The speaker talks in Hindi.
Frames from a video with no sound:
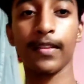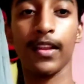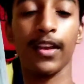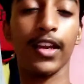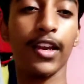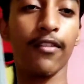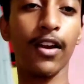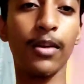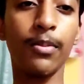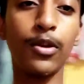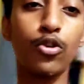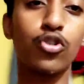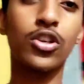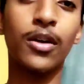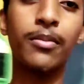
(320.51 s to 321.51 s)
लेकिन ये वाली भी
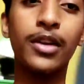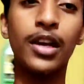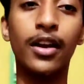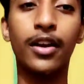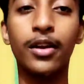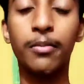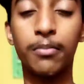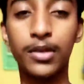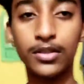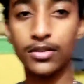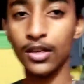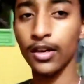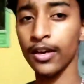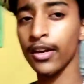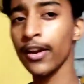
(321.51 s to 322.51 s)
कुछ कम नहीं लग रही है
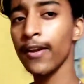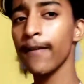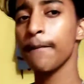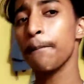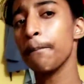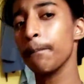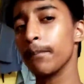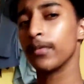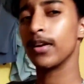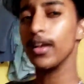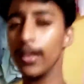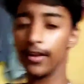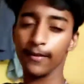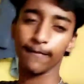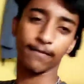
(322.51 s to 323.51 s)
मस्त लग रही है
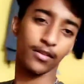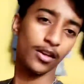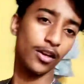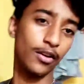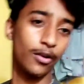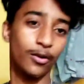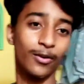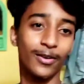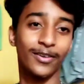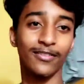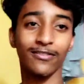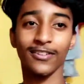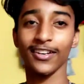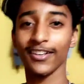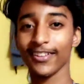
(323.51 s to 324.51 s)
ठीक है देख रहे हो
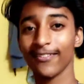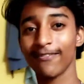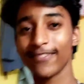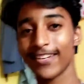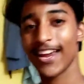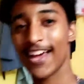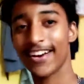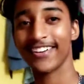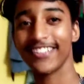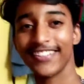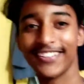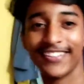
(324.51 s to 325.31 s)
बोले एकदम जहर